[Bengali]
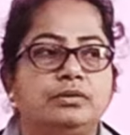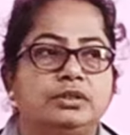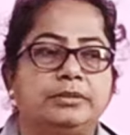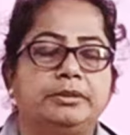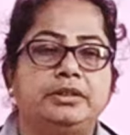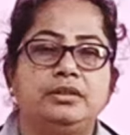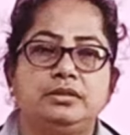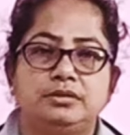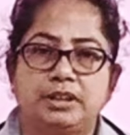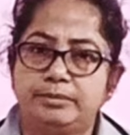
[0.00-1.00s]
করতে পারো
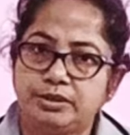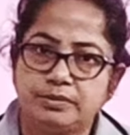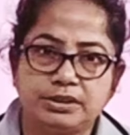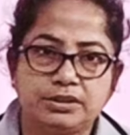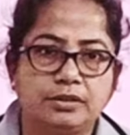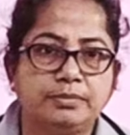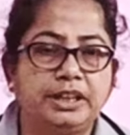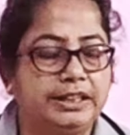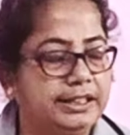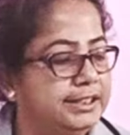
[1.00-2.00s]
আমি তোমাদের সব দেখিয়ে